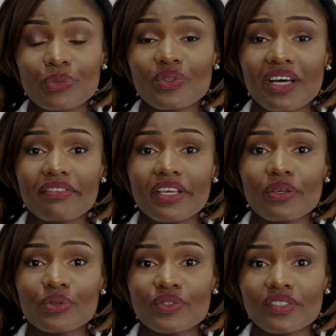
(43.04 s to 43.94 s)
Mon travail
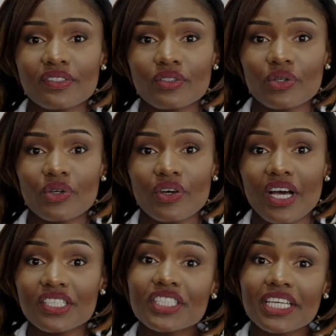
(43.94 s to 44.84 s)
consiste euh,
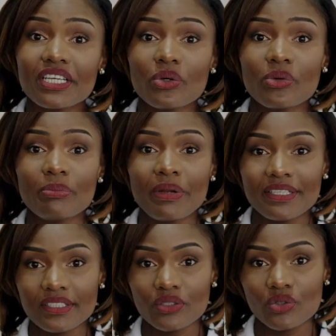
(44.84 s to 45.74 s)
à gérer le
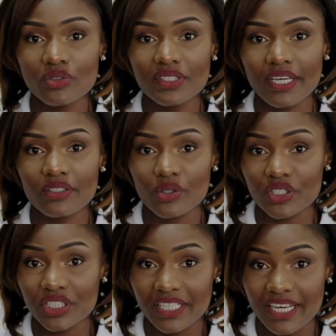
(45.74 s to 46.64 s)
planning du directeur
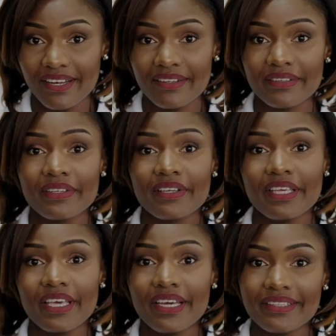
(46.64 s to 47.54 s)
général,
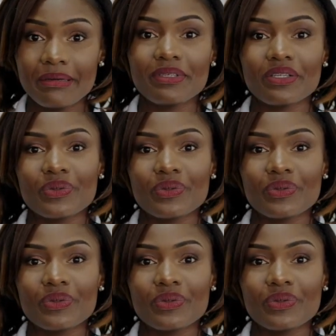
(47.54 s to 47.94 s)
et à établir